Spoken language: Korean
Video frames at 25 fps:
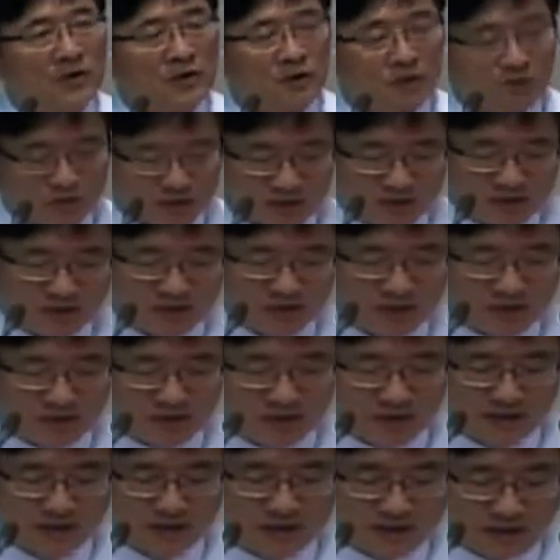
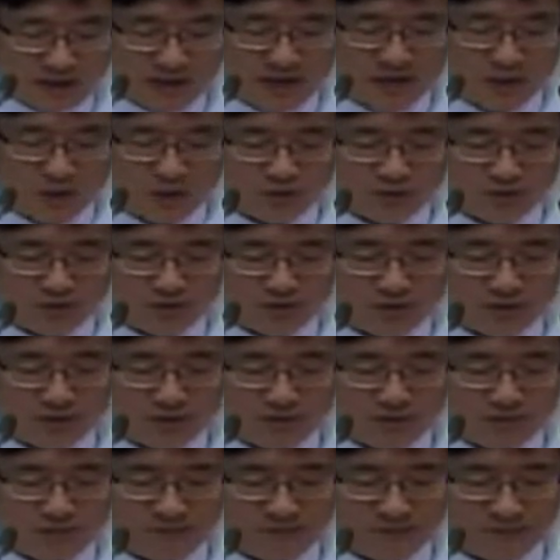우리들에게 다가오신
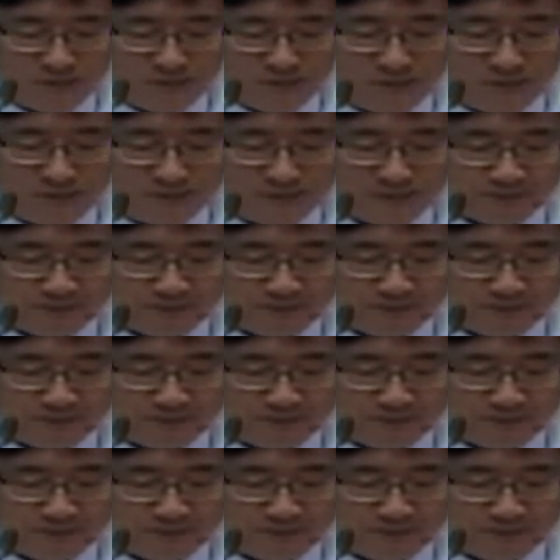것입니다.